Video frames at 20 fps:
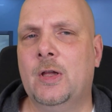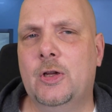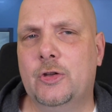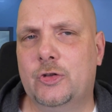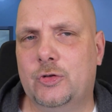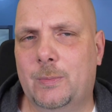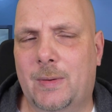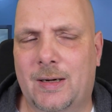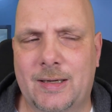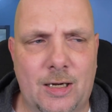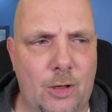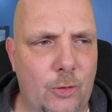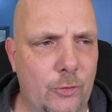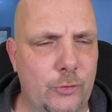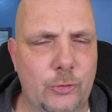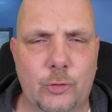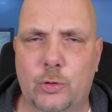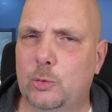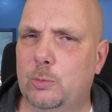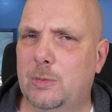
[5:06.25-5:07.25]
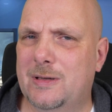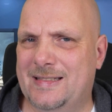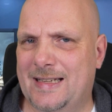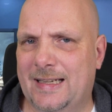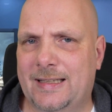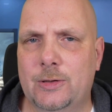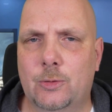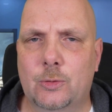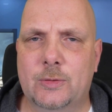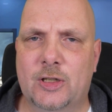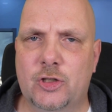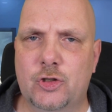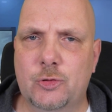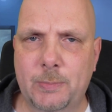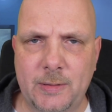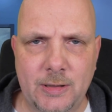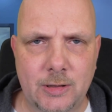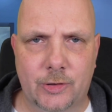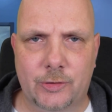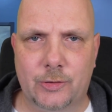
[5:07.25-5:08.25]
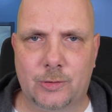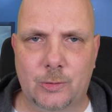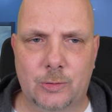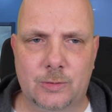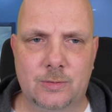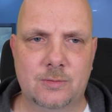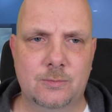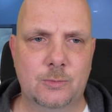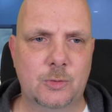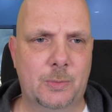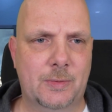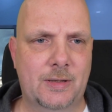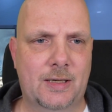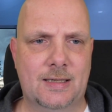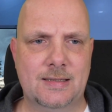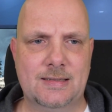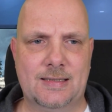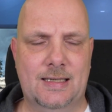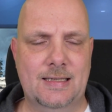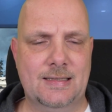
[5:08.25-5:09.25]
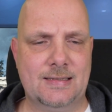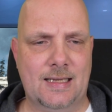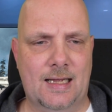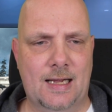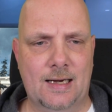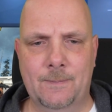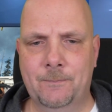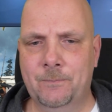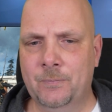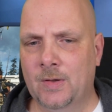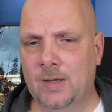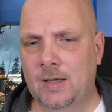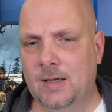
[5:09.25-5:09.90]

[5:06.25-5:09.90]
Zumal ja auch so eine Übersättigung der Spieler droht, muss man ja ganz ehrlich sagen.